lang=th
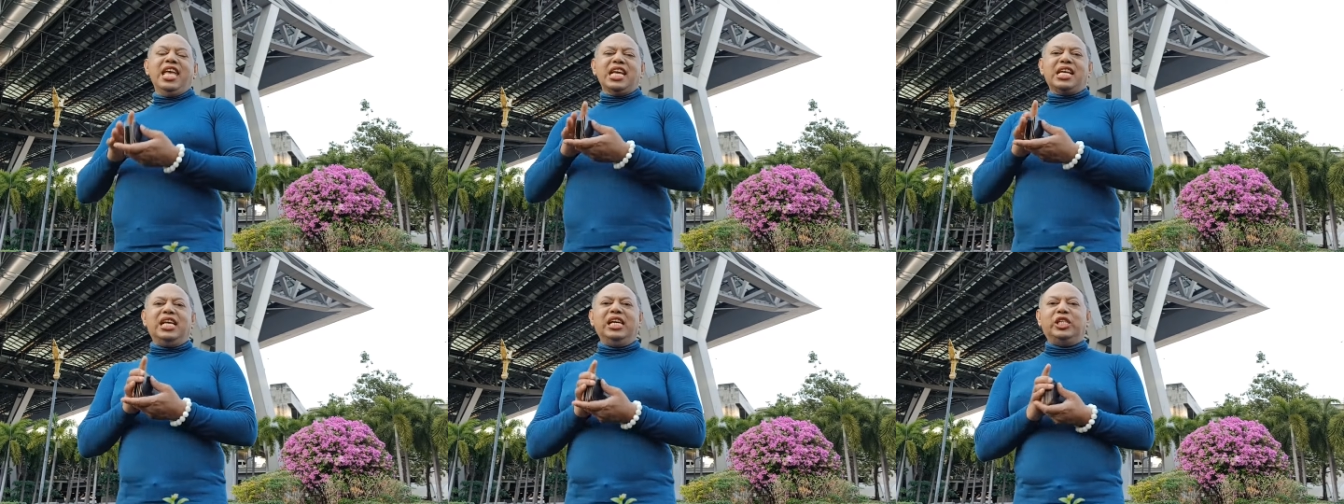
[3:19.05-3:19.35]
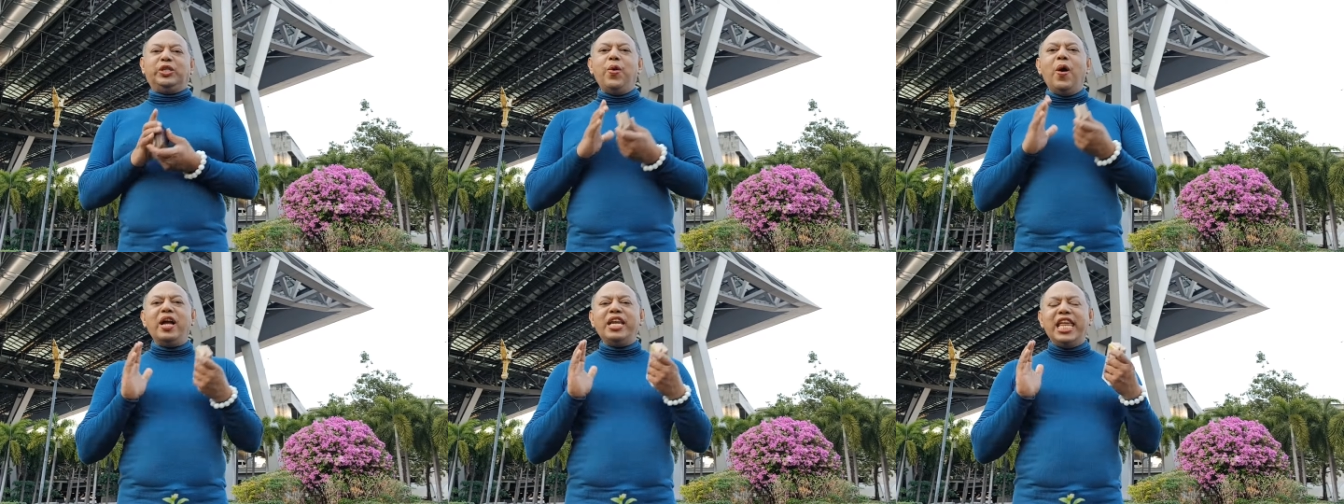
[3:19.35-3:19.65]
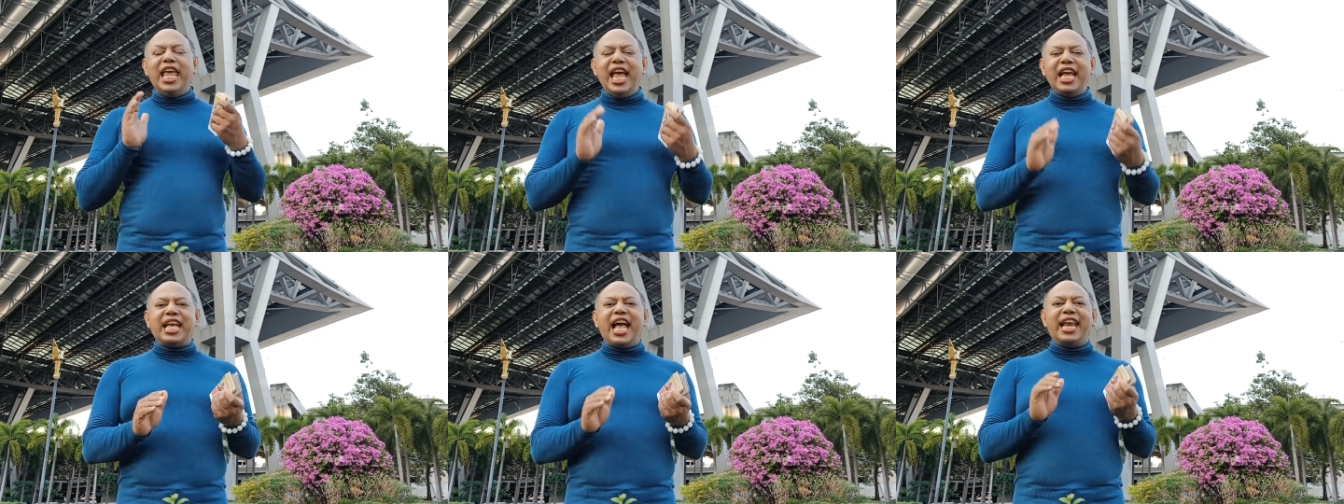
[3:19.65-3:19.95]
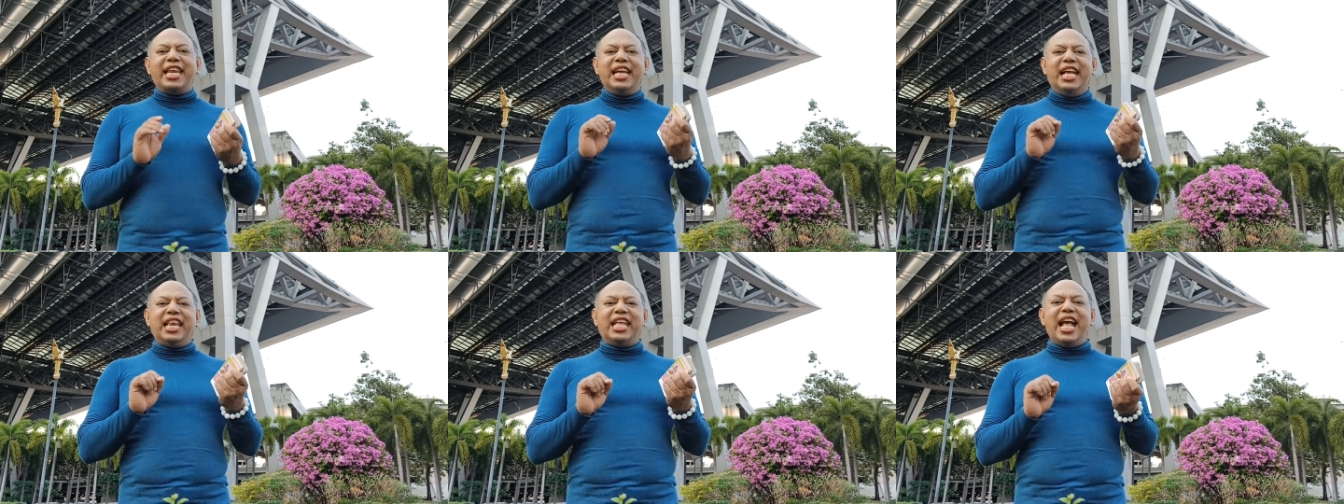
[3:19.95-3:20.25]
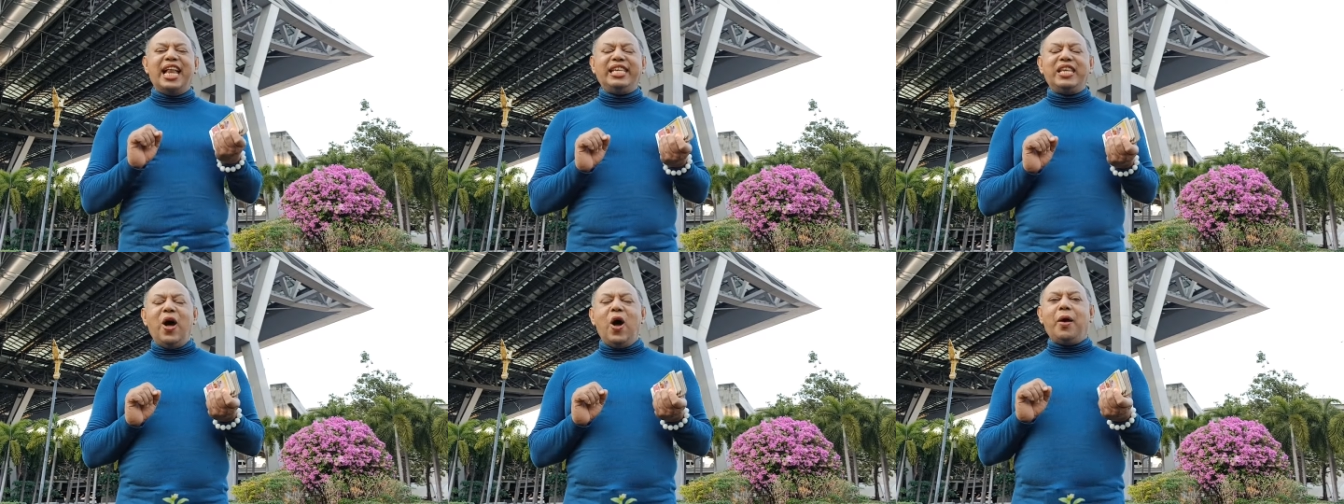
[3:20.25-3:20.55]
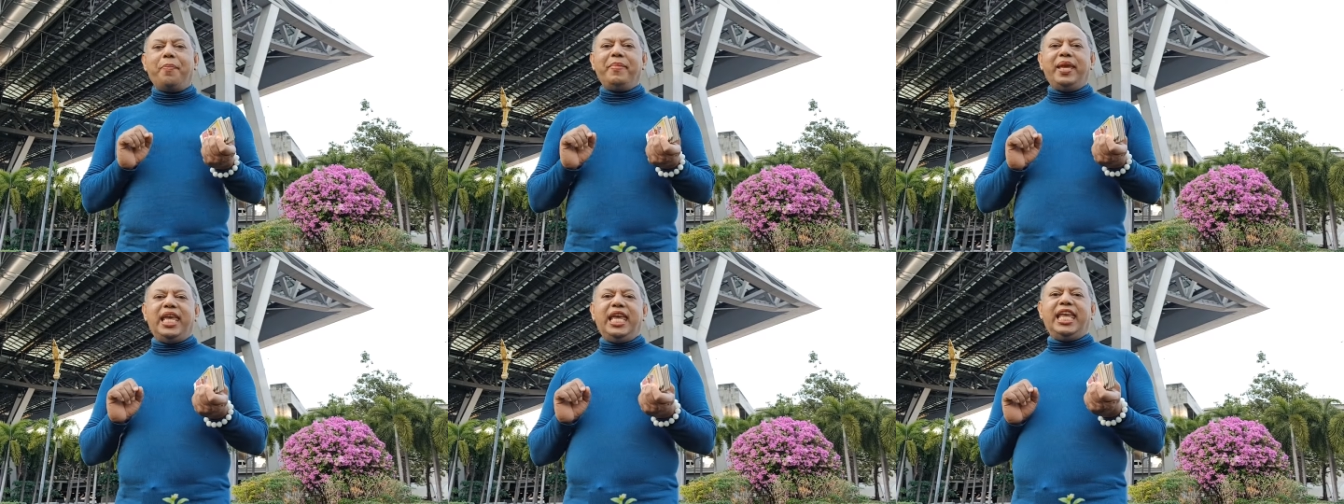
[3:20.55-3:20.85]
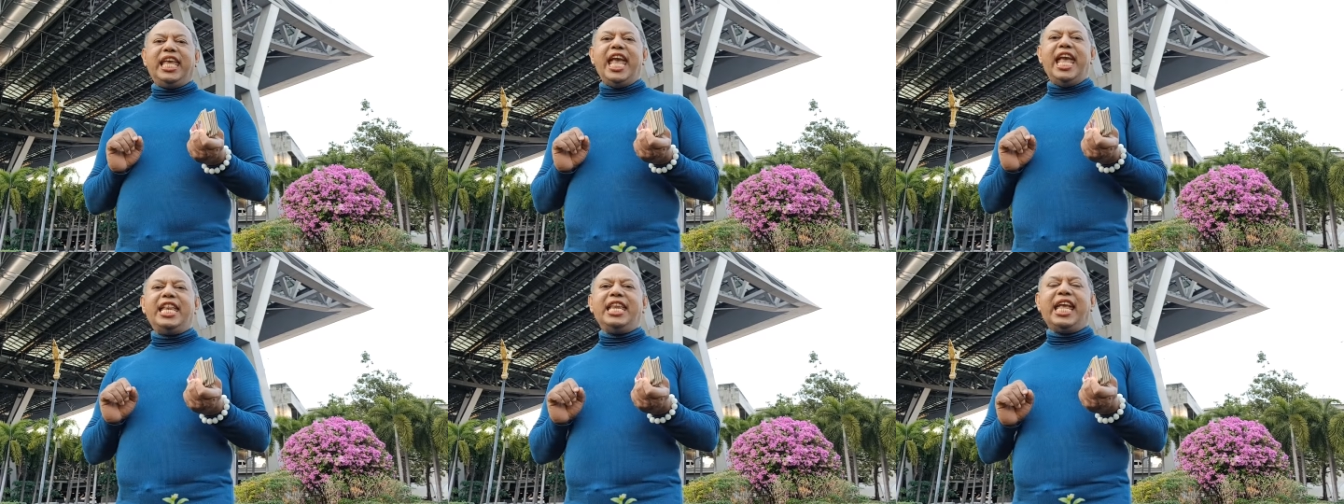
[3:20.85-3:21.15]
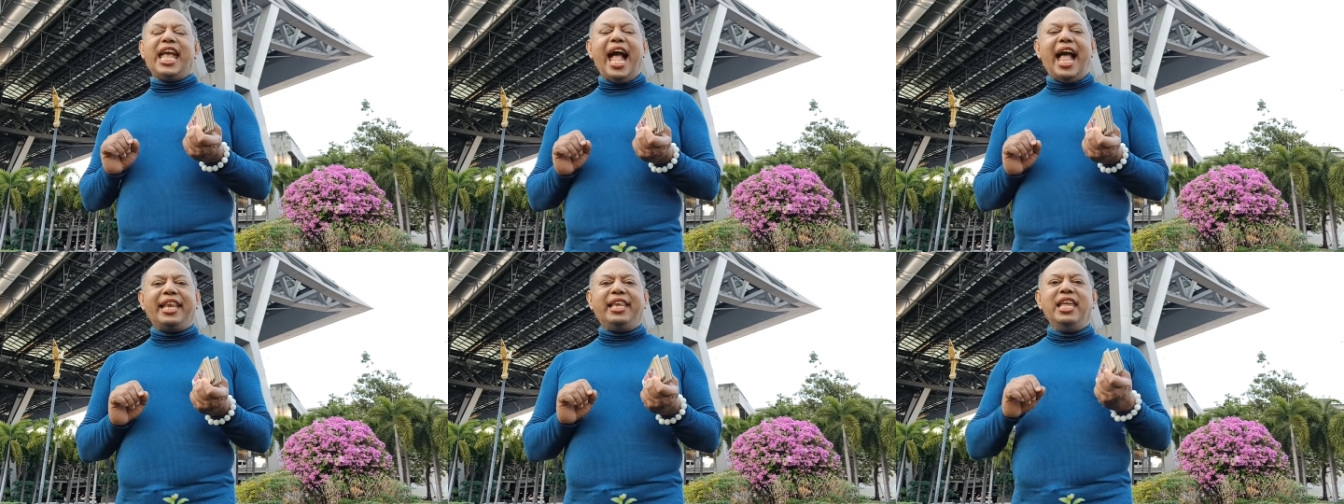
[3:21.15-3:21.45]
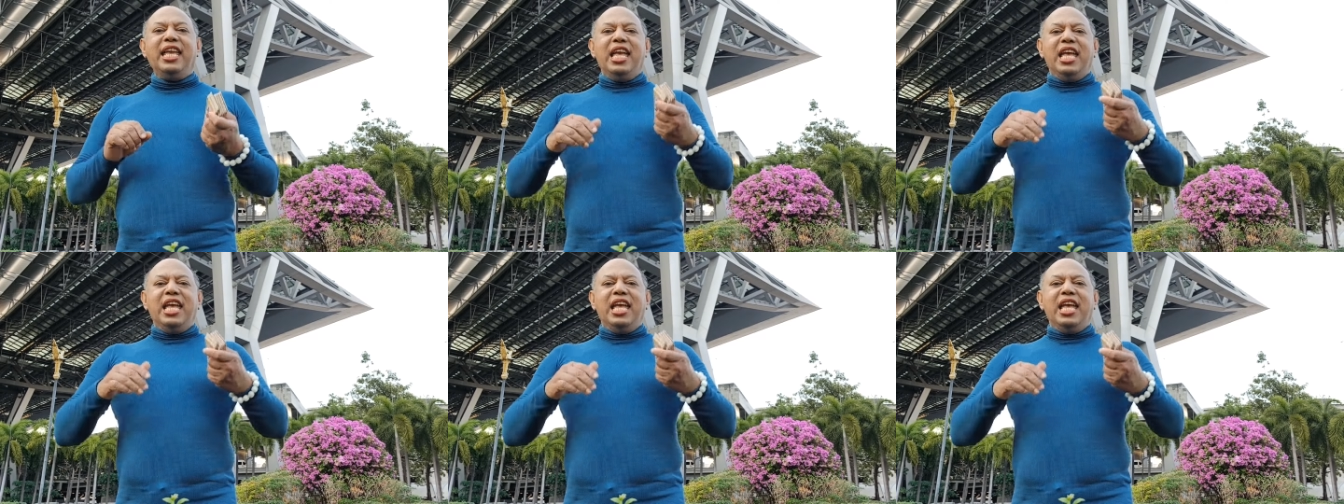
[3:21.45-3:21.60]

คือช่วงนี้การเงินการทองมีเกณฑ์การ